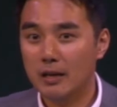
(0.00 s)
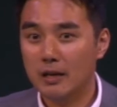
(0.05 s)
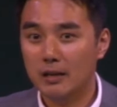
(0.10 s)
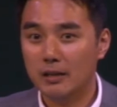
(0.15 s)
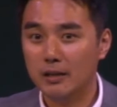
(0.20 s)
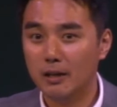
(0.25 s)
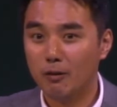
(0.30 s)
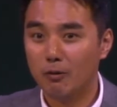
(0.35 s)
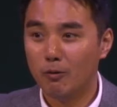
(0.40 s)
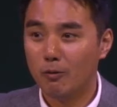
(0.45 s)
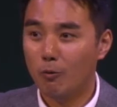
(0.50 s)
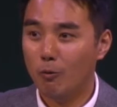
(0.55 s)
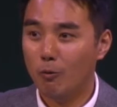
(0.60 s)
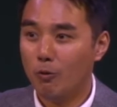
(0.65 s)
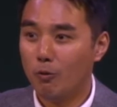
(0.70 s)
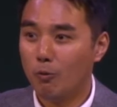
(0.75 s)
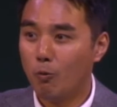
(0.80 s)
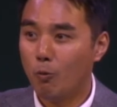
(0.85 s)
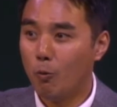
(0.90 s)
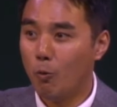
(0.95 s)
근데
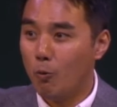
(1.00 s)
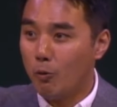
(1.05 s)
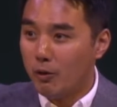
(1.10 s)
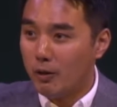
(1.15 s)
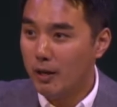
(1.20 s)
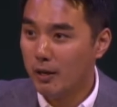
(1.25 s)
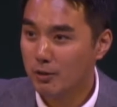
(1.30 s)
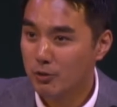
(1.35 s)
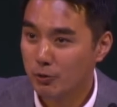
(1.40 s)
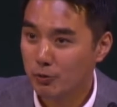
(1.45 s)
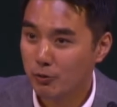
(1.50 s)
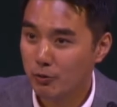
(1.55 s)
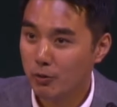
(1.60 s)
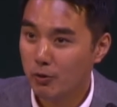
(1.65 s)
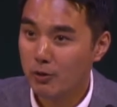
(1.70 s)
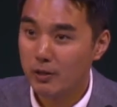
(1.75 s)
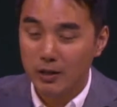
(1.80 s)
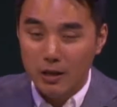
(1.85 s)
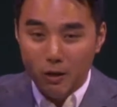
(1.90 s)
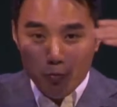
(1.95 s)

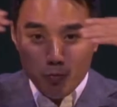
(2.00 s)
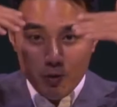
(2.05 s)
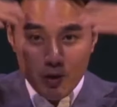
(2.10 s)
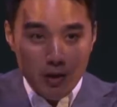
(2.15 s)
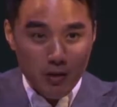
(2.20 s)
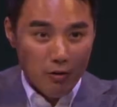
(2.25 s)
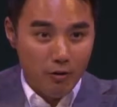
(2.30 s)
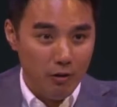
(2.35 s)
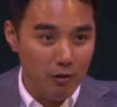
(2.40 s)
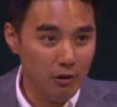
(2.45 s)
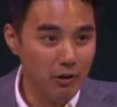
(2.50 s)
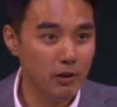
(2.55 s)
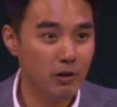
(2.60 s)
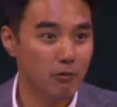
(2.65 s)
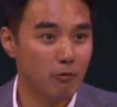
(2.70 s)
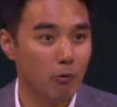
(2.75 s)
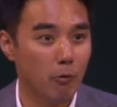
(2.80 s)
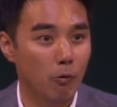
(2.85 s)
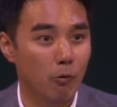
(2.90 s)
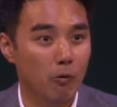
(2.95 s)
공개적으로 이렇게 위에 열려
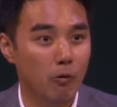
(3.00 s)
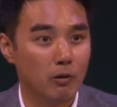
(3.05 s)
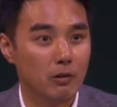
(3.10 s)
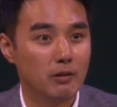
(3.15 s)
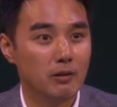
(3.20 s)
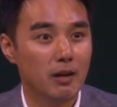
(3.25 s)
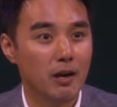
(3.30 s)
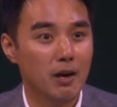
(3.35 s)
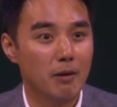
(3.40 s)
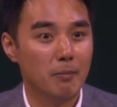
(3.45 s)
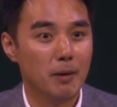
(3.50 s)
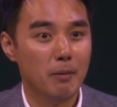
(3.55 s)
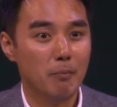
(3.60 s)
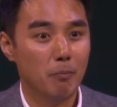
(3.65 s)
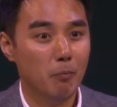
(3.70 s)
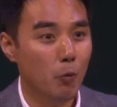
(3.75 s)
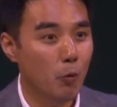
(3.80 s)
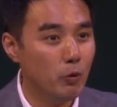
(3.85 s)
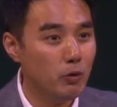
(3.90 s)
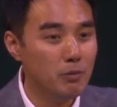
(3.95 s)
있고 그 다음에
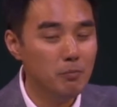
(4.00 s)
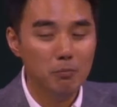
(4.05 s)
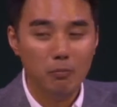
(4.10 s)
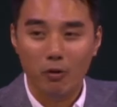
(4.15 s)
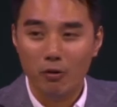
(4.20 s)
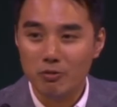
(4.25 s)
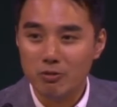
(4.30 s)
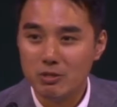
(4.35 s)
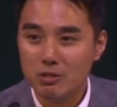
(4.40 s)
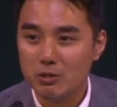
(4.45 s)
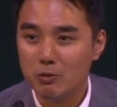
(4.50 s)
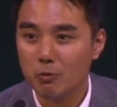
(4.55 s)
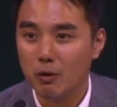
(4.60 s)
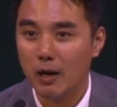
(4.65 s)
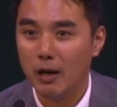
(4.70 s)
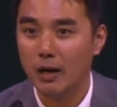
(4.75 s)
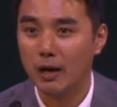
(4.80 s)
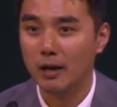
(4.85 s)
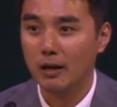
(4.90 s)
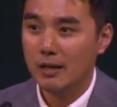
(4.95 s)
모든
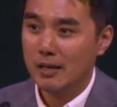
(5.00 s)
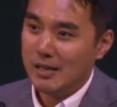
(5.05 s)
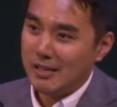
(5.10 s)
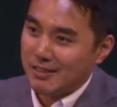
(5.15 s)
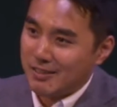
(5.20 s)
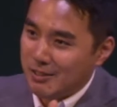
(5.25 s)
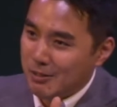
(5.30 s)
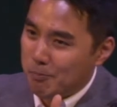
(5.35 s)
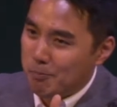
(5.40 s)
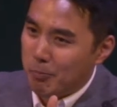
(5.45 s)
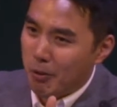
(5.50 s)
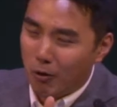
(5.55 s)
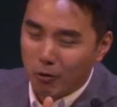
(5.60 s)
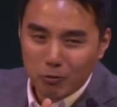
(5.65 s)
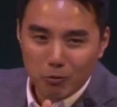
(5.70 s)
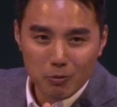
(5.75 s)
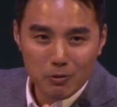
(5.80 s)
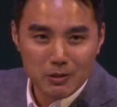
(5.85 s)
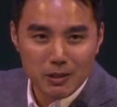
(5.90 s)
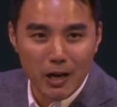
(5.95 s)
먼지와 그
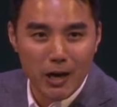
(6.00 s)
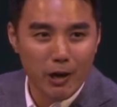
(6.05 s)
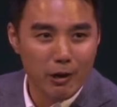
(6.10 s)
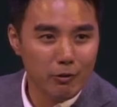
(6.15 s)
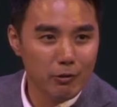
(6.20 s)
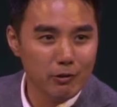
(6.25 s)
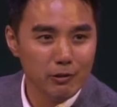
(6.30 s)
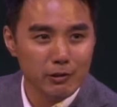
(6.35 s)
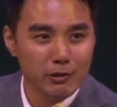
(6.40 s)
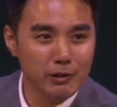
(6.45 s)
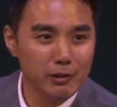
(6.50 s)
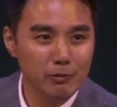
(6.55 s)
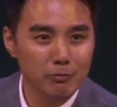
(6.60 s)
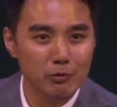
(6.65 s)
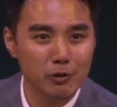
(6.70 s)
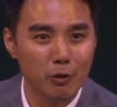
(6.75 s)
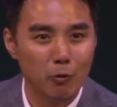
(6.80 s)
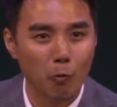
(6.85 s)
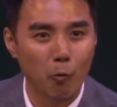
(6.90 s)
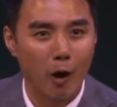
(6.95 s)
벽돌 사이로 흐르는
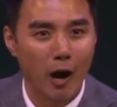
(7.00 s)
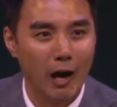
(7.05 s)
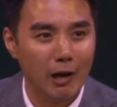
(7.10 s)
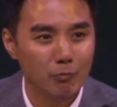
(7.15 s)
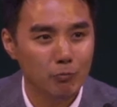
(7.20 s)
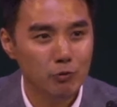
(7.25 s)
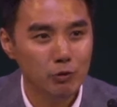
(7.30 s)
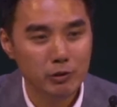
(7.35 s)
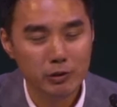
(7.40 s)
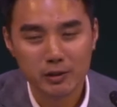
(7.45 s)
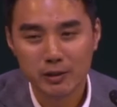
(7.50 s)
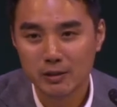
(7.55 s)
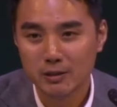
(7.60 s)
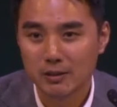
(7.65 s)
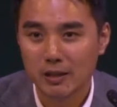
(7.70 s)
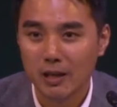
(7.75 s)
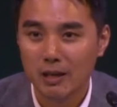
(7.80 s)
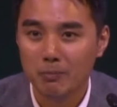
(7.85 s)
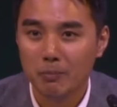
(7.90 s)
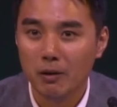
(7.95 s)
문이 광물들이
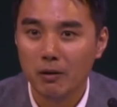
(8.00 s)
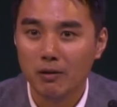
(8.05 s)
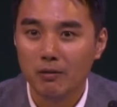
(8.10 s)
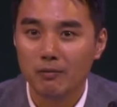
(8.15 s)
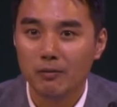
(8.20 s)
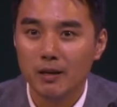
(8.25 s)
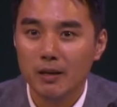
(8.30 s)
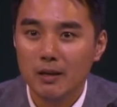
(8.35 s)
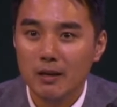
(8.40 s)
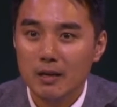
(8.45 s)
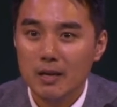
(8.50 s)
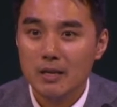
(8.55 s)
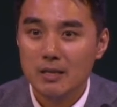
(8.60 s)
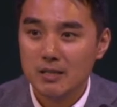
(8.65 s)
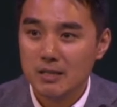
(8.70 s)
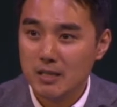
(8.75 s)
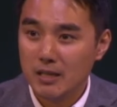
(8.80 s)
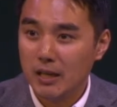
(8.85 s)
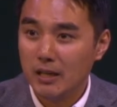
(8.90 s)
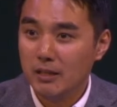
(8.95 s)
쌓이면
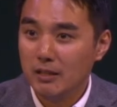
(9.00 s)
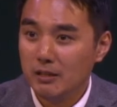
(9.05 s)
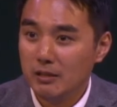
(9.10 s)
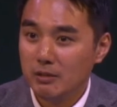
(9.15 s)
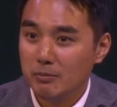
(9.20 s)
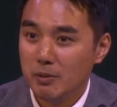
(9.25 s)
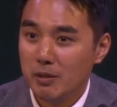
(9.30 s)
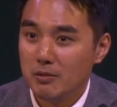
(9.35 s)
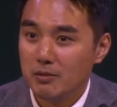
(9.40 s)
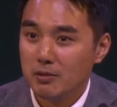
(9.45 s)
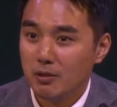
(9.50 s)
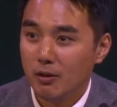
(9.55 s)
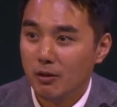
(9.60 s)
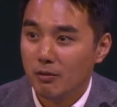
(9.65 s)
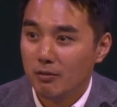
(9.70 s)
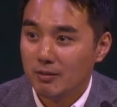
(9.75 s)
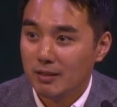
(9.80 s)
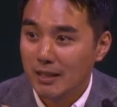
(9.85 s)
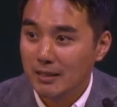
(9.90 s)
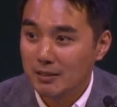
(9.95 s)
시간이
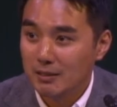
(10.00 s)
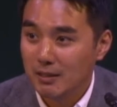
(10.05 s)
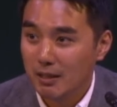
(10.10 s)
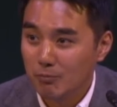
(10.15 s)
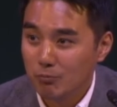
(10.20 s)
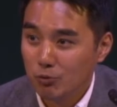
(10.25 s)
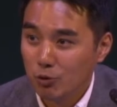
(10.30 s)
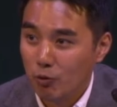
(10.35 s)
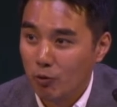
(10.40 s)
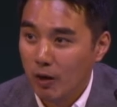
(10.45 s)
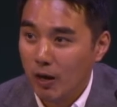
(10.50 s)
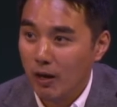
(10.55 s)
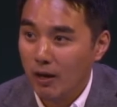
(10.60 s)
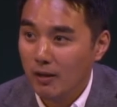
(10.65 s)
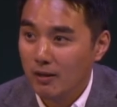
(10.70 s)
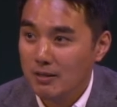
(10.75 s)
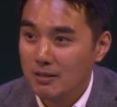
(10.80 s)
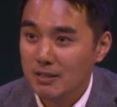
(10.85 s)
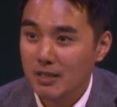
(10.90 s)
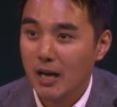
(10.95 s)
흐르면서 따뜻한
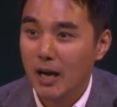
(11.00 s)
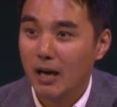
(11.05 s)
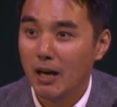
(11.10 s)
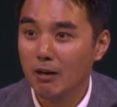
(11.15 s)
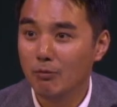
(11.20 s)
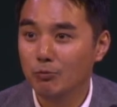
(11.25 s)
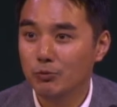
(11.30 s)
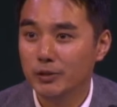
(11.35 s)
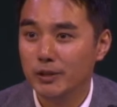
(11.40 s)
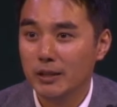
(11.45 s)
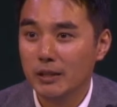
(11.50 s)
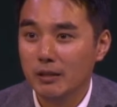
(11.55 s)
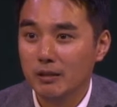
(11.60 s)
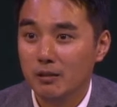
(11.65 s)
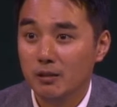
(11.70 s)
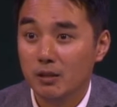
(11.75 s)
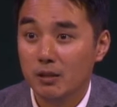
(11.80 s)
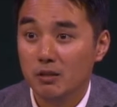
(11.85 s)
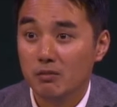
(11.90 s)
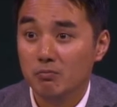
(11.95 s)
물과 차가운 물이
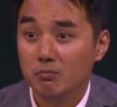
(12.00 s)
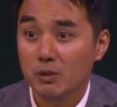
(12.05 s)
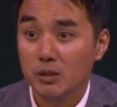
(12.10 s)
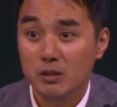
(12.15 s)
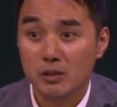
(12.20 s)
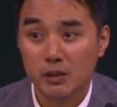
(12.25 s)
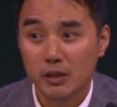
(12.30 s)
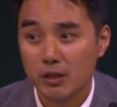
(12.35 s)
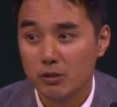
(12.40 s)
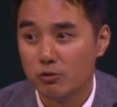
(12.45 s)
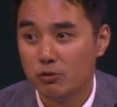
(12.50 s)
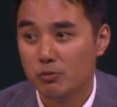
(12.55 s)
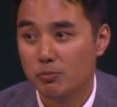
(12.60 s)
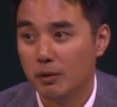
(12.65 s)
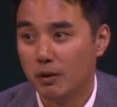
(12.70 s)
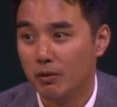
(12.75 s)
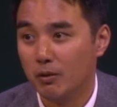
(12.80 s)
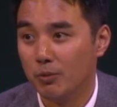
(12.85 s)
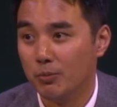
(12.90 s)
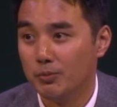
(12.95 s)
미지근해질
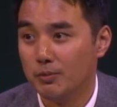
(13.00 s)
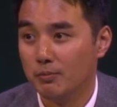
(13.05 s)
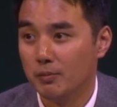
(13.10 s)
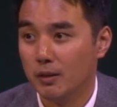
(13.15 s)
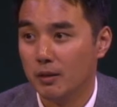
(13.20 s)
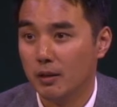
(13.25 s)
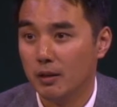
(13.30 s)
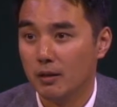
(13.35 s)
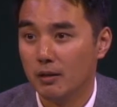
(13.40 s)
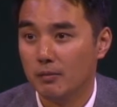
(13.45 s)
수밖에 없습니다.